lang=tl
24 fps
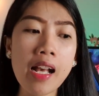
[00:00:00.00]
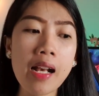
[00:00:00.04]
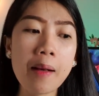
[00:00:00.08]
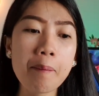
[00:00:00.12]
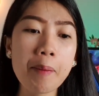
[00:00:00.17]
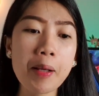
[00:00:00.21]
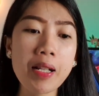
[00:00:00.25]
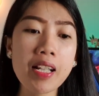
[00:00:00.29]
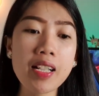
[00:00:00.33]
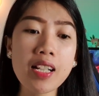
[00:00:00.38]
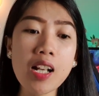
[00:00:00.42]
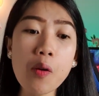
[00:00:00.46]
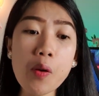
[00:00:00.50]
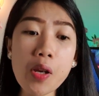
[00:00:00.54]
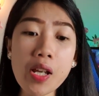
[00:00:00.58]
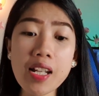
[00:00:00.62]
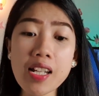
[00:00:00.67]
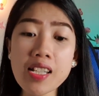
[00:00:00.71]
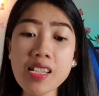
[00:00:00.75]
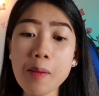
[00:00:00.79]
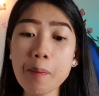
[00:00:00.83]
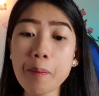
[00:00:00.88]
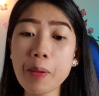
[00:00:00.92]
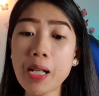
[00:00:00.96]
Pag ikaw ay
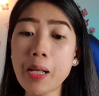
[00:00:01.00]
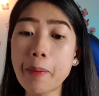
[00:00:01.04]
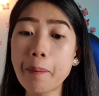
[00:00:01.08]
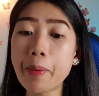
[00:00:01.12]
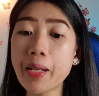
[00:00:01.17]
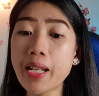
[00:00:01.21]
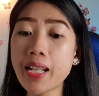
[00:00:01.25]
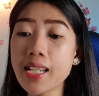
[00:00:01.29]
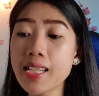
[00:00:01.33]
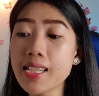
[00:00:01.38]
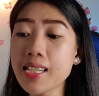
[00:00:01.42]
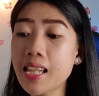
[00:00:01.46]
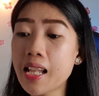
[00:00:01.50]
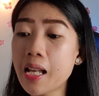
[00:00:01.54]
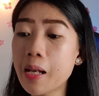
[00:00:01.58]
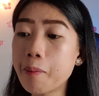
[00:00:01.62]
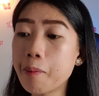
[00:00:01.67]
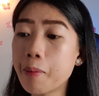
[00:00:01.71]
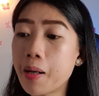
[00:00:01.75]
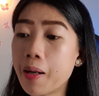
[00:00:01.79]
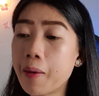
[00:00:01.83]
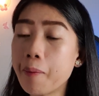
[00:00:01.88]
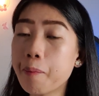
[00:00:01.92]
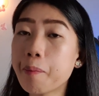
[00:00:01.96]
nasa Pilipinas
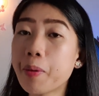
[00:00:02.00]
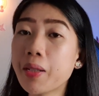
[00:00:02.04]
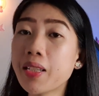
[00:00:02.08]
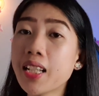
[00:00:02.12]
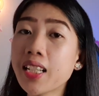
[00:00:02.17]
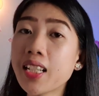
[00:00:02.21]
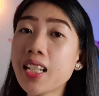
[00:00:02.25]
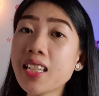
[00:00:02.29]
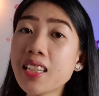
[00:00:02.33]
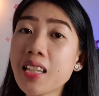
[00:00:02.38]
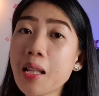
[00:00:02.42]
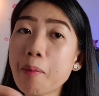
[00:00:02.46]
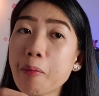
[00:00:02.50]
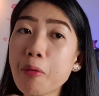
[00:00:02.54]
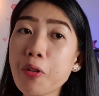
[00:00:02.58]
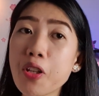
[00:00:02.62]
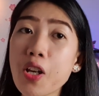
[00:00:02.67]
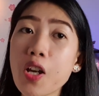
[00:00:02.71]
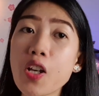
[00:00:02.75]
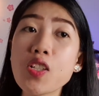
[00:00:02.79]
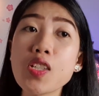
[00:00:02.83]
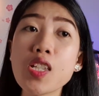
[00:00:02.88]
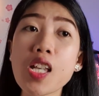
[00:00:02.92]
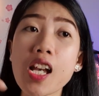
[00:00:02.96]
lamang, pag nakita mo
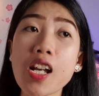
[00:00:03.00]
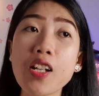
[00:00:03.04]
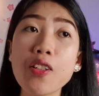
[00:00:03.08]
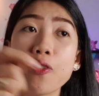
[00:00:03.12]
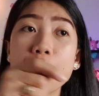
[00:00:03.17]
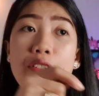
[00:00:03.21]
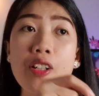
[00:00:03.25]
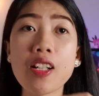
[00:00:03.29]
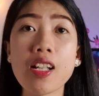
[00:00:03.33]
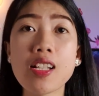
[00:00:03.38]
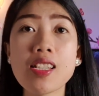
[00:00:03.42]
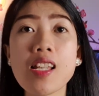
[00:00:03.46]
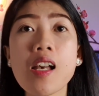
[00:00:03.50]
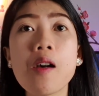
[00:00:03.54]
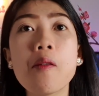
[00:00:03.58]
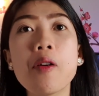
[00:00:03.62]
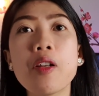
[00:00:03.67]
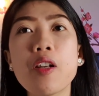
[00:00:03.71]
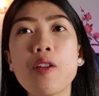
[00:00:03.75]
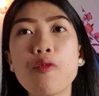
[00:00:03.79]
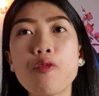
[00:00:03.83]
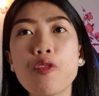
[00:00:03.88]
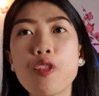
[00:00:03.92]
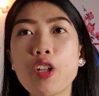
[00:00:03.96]
niya ay si ano, nag-asawa
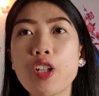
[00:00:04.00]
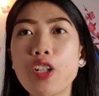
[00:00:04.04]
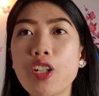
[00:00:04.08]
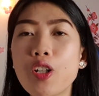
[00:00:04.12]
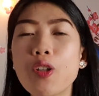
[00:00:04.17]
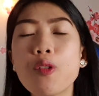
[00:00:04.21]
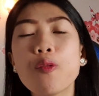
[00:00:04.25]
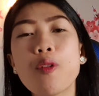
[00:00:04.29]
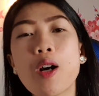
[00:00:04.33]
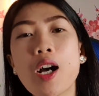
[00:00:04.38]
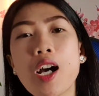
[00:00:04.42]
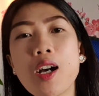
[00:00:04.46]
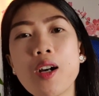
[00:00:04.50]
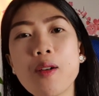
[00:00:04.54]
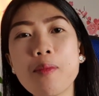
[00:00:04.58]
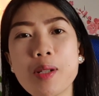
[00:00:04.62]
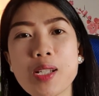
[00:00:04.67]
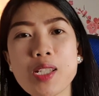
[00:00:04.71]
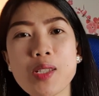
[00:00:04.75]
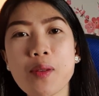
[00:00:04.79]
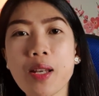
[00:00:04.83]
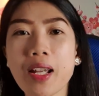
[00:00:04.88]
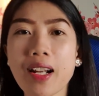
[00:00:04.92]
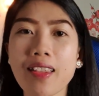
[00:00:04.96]
ng foreigner, wow,
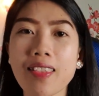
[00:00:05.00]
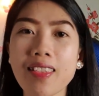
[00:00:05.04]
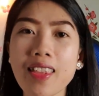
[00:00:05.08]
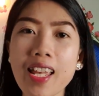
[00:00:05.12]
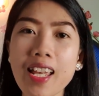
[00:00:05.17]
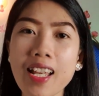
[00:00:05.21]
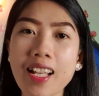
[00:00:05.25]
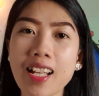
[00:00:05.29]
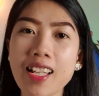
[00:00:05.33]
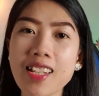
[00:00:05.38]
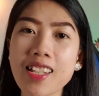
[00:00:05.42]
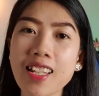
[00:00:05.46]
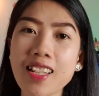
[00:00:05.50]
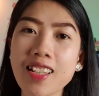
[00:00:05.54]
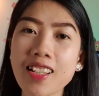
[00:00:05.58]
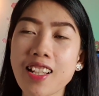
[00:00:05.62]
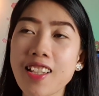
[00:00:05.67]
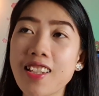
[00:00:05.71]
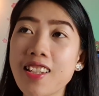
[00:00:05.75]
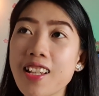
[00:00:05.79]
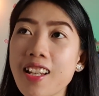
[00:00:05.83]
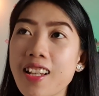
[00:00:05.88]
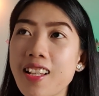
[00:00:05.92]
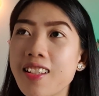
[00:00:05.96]
maswerte, ganyan,
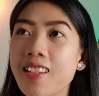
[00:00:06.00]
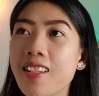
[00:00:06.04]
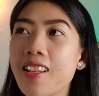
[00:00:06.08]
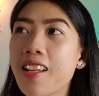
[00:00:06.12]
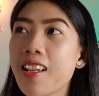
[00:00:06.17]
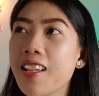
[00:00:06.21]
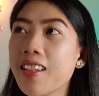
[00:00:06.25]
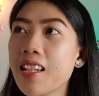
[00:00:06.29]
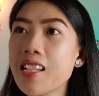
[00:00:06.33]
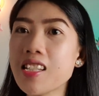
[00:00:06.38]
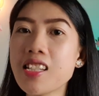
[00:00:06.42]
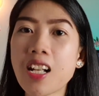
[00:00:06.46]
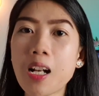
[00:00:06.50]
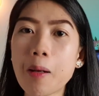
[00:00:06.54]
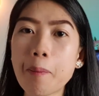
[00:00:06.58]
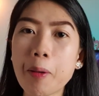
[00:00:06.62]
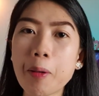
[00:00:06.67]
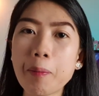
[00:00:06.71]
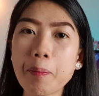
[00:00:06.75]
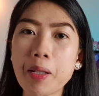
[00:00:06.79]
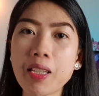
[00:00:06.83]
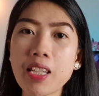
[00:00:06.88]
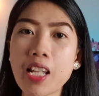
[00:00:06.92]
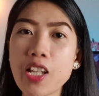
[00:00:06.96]
ganyan. Tapos
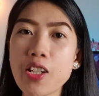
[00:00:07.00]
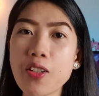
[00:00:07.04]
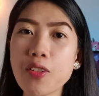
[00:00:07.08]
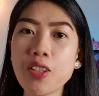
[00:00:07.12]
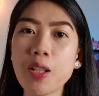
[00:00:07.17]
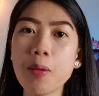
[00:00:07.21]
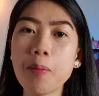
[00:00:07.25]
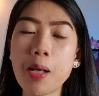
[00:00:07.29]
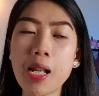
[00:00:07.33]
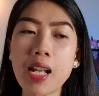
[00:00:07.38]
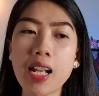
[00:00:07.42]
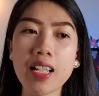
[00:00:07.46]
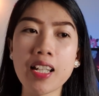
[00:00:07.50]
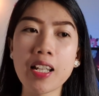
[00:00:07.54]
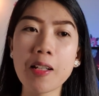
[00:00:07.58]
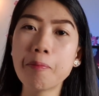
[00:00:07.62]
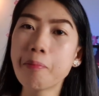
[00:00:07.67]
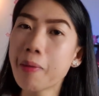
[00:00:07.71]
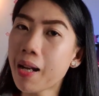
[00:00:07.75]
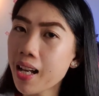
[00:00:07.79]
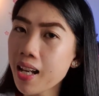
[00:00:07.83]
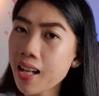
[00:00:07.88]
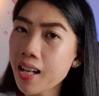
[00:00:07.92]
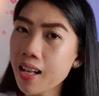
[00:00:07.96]
nakapagpatayo ng malaking
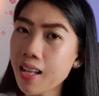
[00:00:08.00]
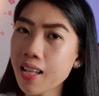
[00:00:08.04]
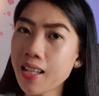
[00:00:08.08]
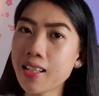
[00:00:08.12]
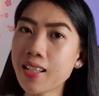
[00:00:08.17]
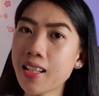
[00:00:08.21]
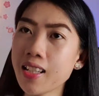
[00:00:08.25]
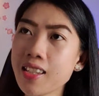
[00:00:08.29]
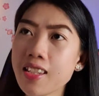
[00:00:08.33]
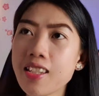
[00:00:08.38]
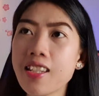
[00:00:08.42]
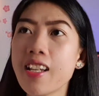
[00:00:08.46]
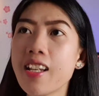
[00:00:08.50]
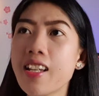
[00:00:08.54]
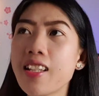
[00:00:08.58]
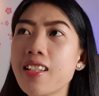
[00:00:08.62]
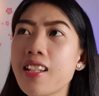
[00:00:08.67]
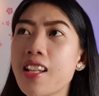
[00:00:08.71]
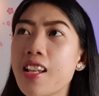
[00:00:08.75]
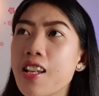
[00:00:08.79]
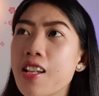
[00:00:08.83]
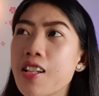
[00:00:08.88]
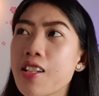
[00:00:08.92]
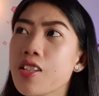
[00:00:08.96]
bahay, ganyan.
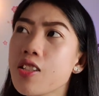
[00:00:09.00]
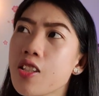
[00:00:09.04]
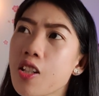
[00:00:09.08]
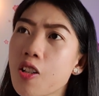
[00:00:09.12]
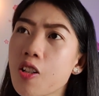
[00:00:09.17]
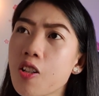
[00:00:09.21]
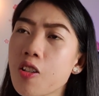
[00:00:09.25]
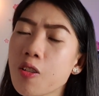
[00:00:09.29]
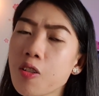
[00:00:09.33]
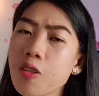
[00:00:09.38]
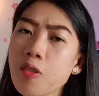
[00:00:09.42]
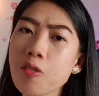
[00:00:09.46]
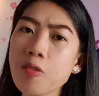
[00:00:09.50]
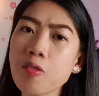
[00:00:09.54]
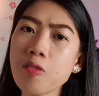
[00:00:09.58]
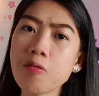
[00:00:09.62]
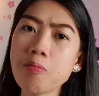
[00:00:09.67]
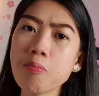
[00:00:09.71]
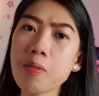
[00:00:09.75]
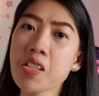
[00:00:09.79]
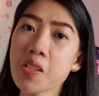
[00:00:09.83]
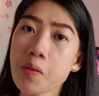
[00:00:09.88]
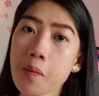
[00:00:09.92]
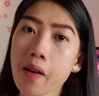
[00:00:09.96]
So,
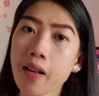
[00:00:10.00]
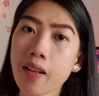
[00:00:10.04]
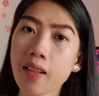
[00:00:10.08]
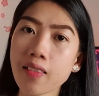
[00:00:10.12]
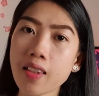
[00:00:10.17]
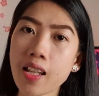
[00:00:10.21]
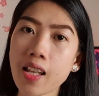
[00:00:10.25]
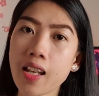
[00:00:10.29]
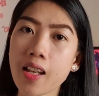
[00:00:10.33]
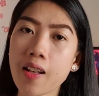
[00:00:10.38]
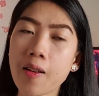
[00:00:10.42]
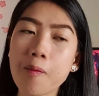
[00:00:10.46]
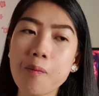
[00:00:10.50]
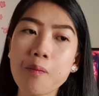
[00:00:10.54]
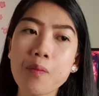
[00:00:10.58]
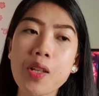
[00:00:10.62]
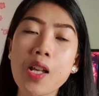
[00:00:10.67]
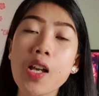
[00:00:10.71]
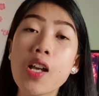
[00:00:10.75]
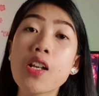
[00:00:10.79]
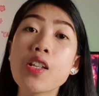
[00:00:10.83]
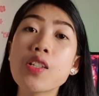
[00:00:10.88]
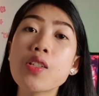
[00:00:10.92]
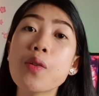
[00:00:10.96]
maswerte.
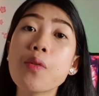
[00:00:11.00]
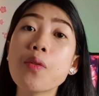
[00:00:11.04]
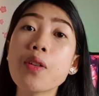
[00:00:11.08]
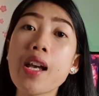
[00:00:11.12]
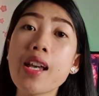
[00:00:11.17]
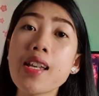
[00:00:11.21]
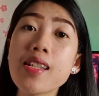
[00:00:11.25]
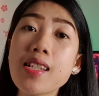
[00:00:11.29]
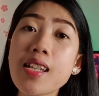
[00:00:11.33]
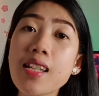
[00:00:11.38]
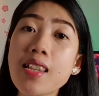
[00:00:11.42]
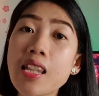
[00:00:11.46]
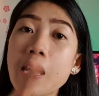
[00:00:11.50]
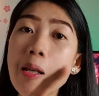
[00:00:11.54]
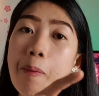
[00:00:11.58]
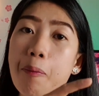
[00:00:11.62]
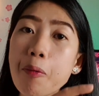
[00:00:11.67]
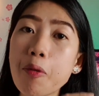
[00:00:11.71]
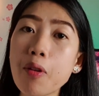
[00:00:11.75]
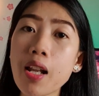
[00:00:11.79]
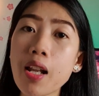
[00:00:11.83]
So guys, hindi po